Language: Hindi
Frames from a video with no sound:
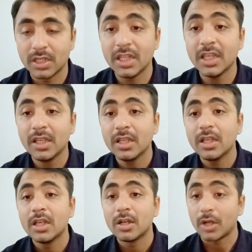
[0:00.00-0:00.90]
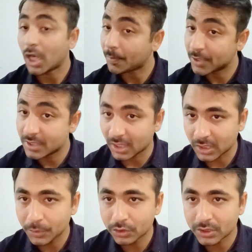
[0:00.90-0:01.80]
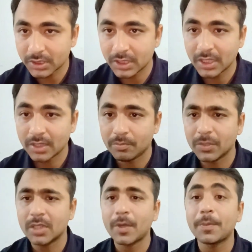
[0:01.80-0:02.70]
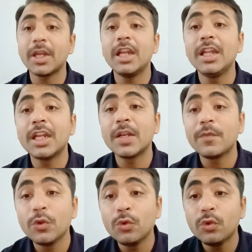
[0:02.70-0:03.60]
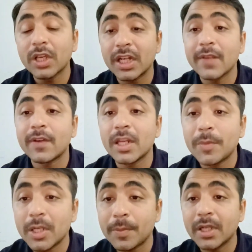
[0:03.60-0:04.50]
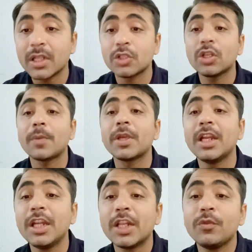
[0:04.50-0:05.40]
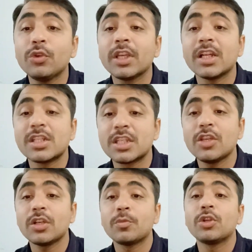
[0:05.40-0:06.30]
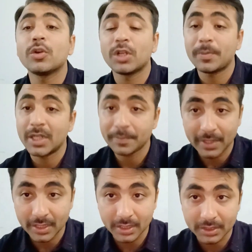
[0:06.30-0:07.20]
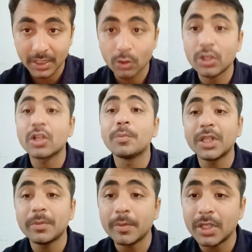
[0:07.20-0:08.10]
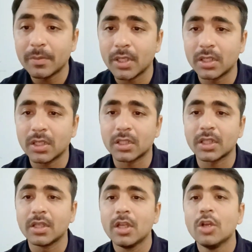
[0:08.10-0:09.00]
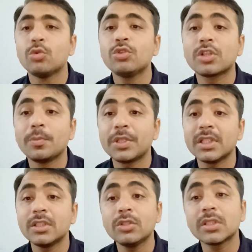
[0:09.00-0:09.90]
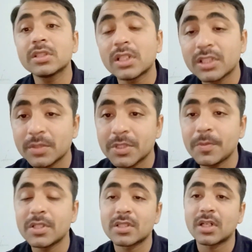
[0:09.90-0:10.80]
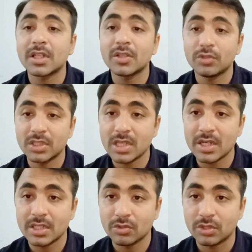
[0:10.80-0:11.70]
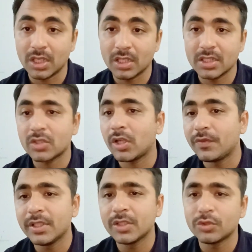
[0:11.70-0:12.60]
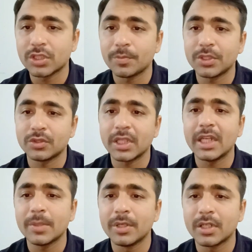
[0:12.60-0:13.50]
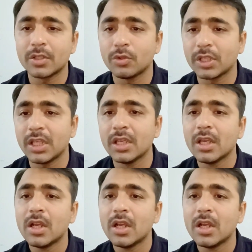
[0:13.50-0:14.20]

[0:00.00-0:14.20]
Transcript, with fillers: ठीक है आपकी ज़्यादा भी हो सकती है मतलब आपके इंटरव्यू करने वाले पे डिपेंड करता है और आपके इंटरव्यू के अच्छे या बुरे होने पे डिपेंड करता है और कंपनी पे भी डिपेंड करता है कुछ कंपनी ऐसी दस हज़ार धर्म से भी स्टार्टिंग उनकी सैलरीज होती हैं जैसे ऑयलफील्ड की कुछ कंपनी होती हेलीबर्टन होगी